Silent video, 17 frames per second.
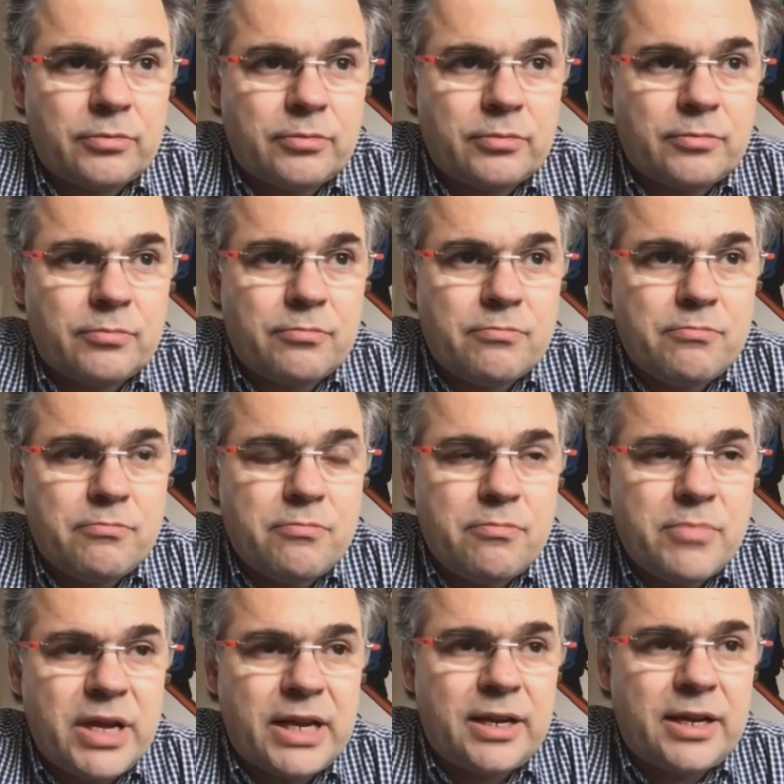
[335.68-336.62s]

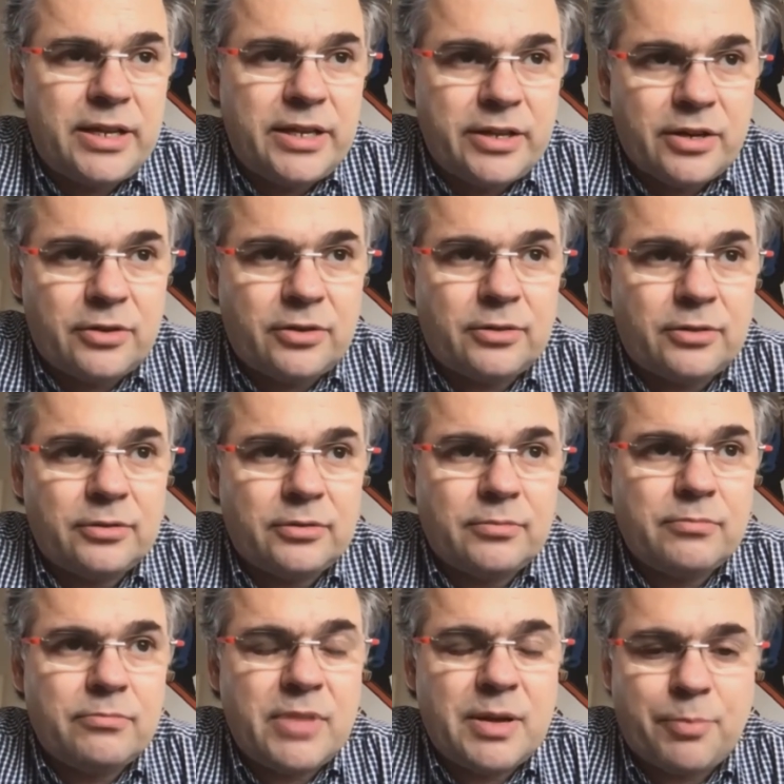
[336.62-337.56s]
mes clients,
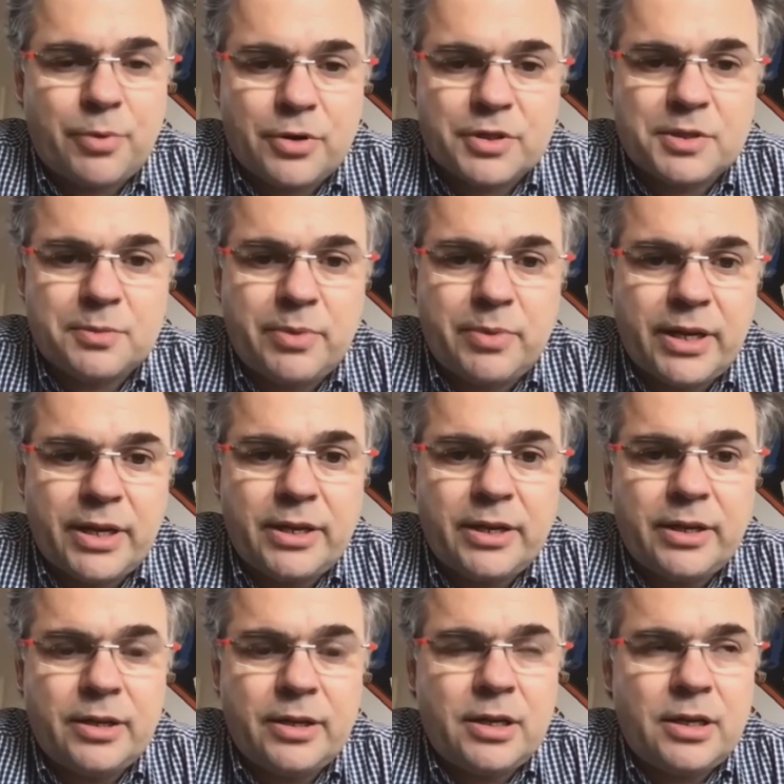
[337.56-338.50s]
mes
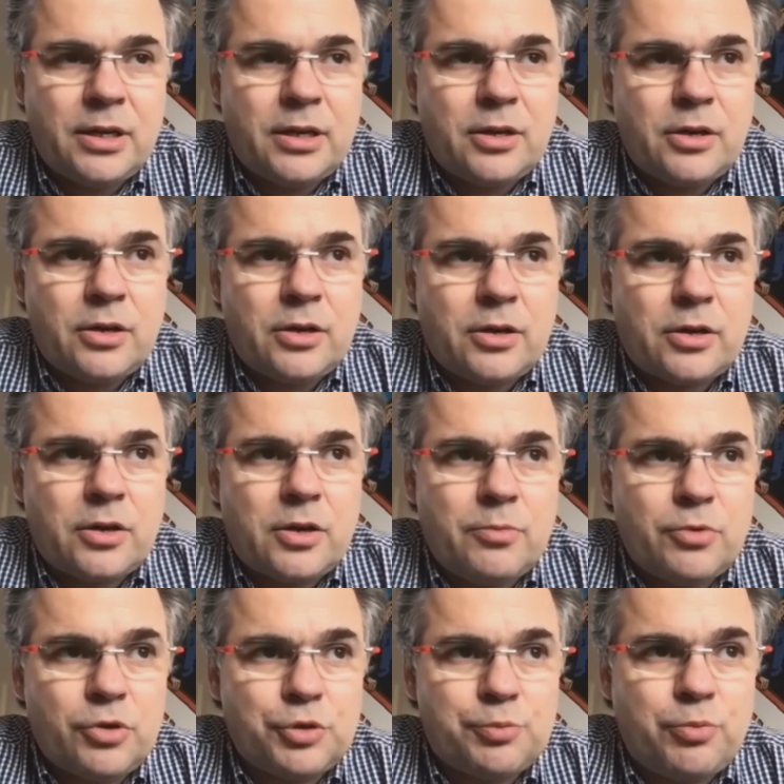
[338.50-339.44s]
prospects,
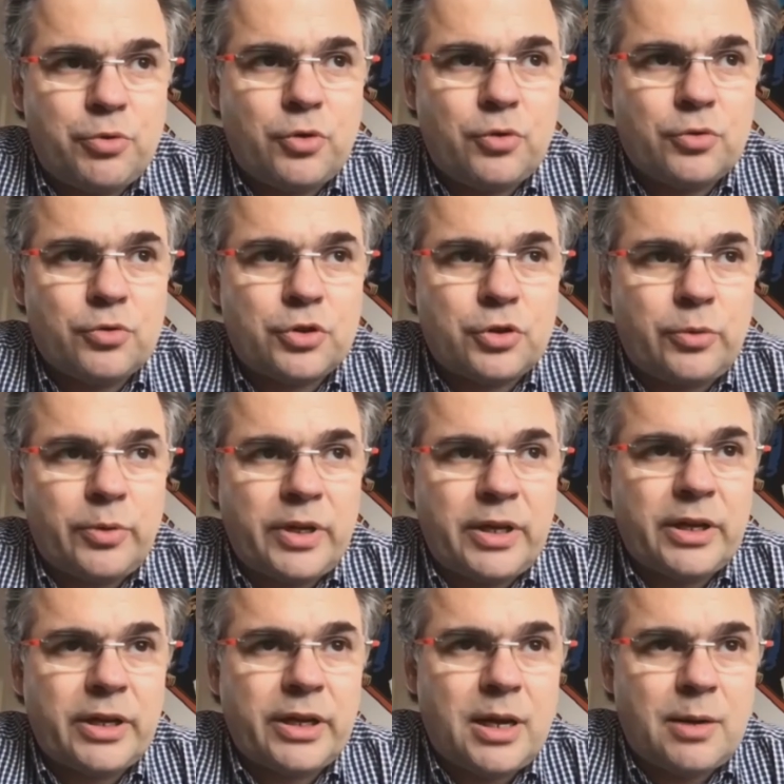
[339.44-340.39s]
comment je peux
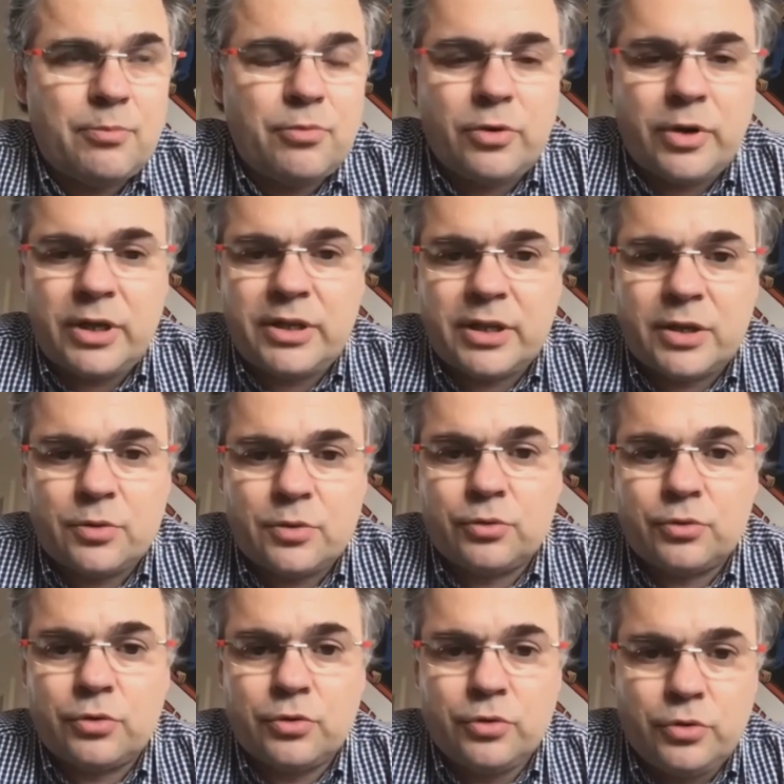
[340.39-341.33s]
construire, élaborer des
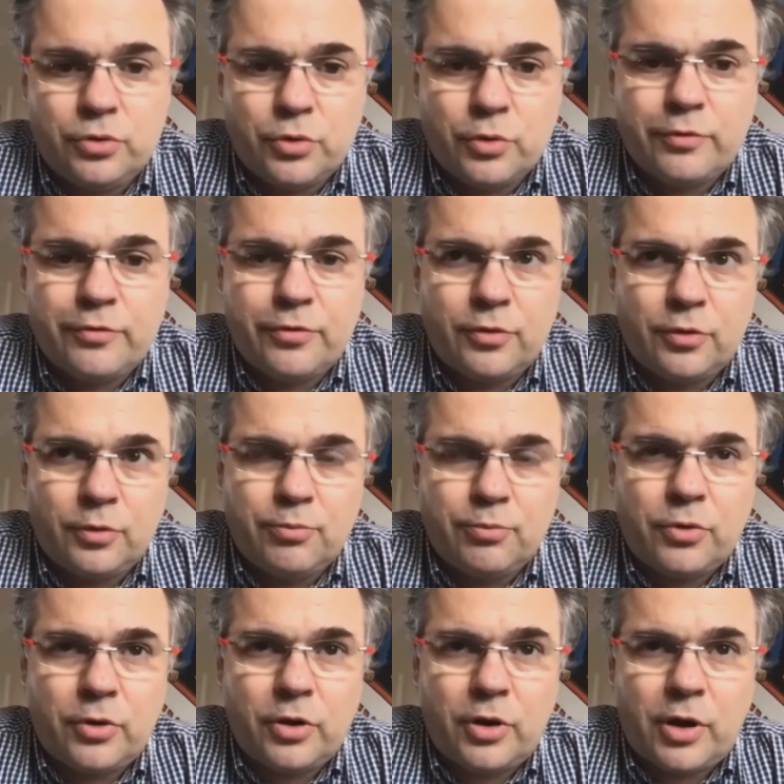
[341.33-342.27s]
contenus de fond
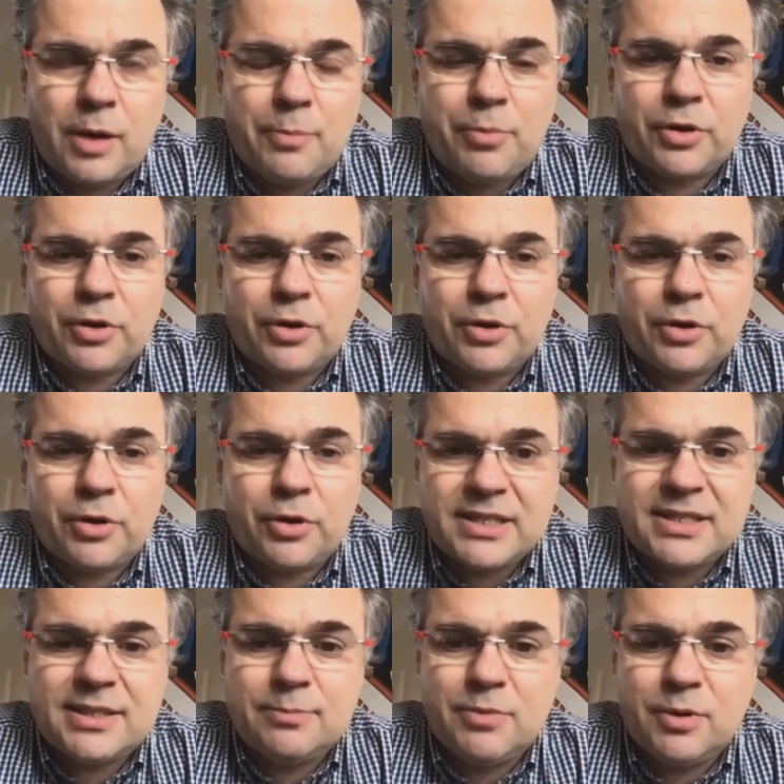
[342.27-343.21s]
pour leur apporter un
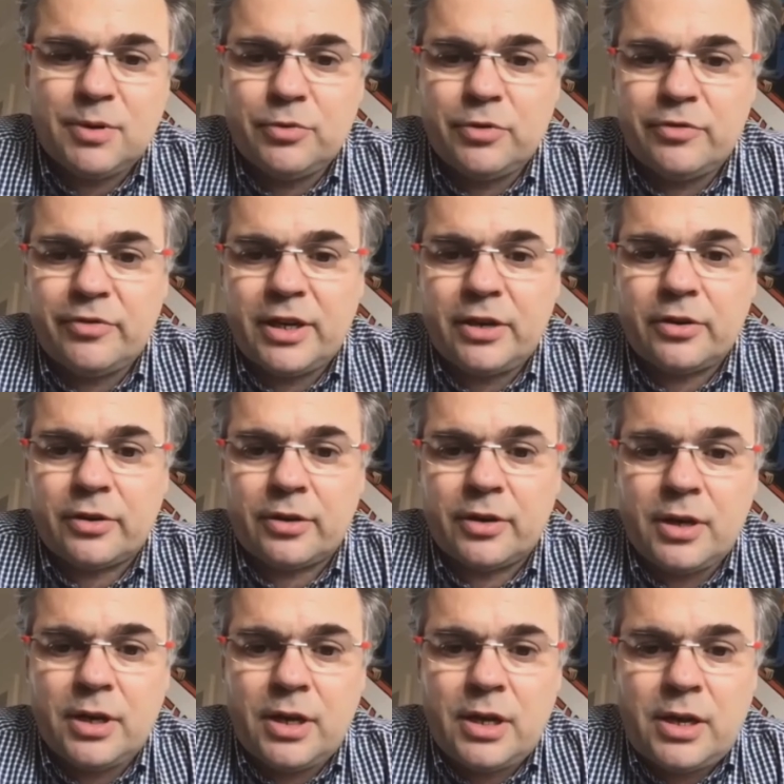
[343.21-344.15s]
maximum de valeur.
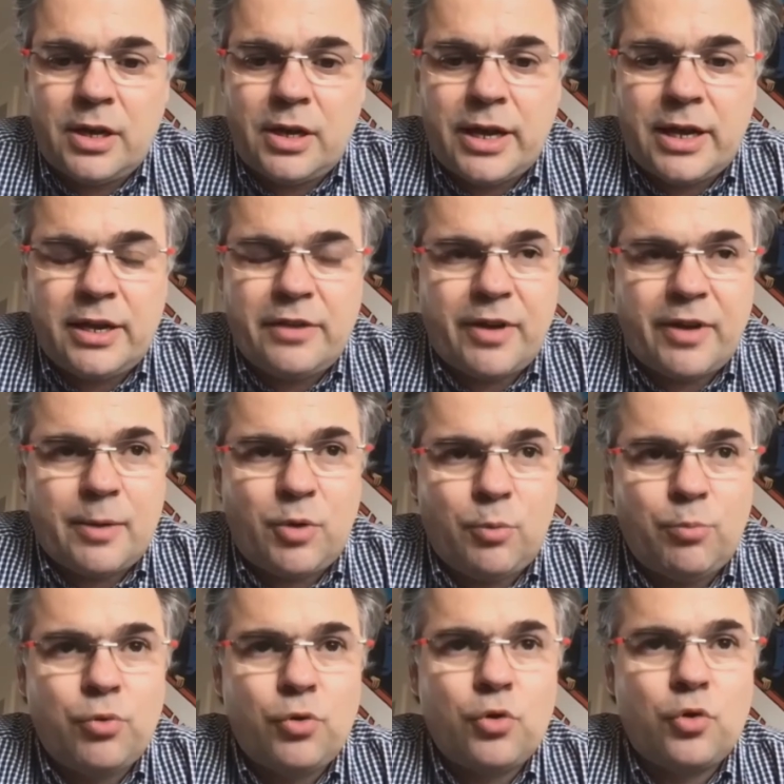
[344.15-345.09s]
Et elle est vraiment
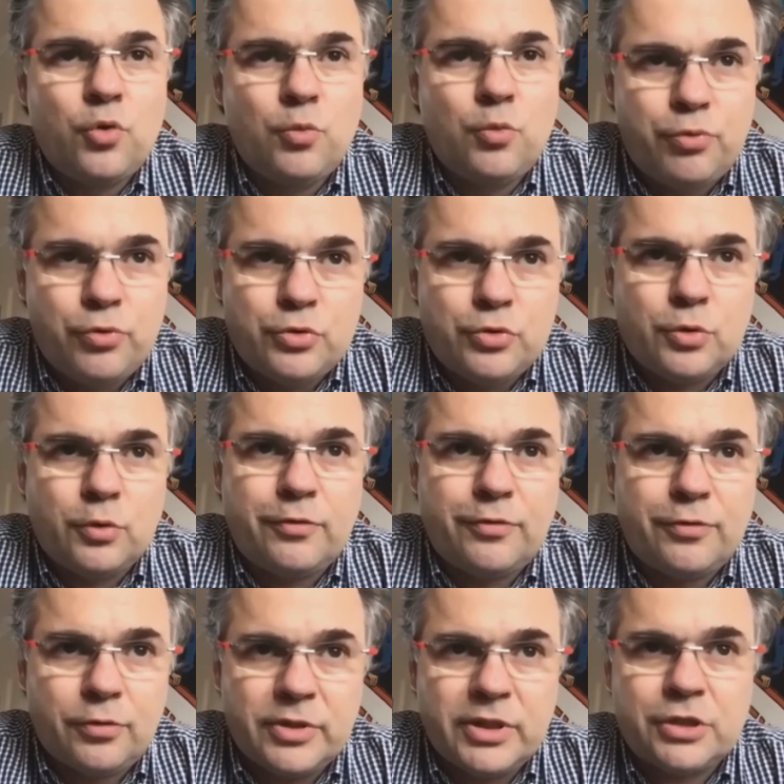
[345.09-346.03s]
beaucoup plus au
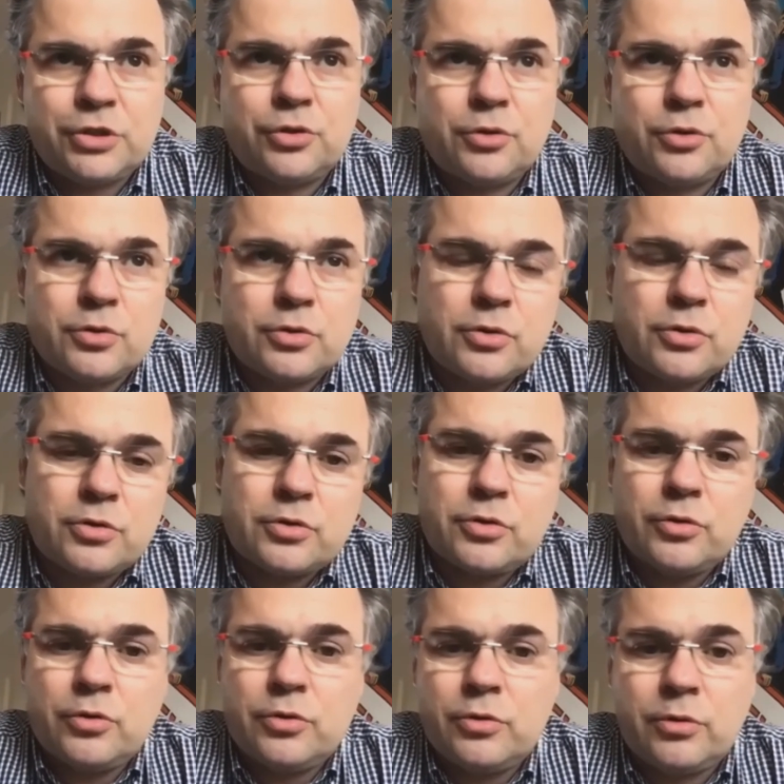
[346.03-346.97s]
fond des choses que ce
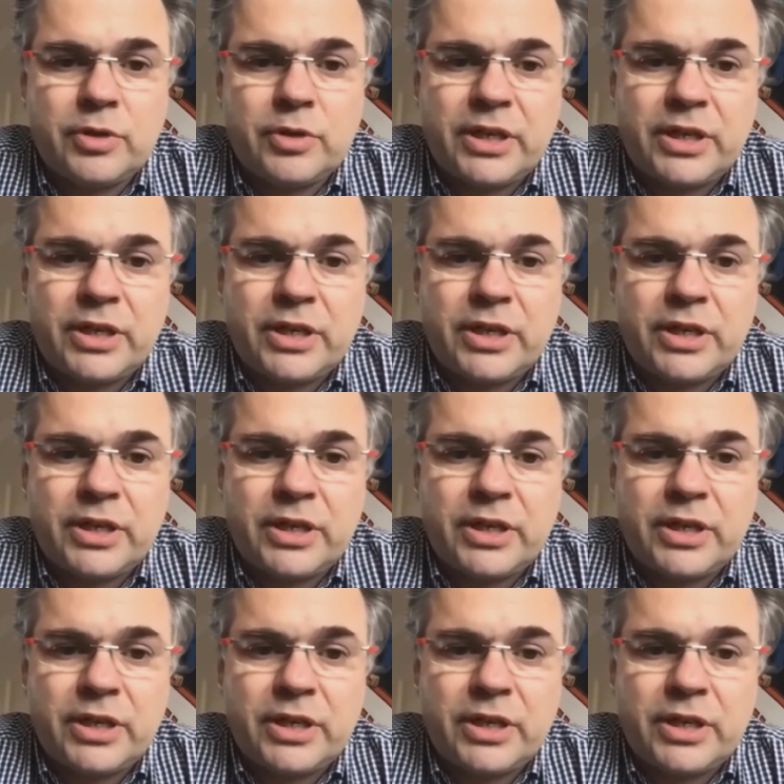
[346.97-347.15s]
qu'on est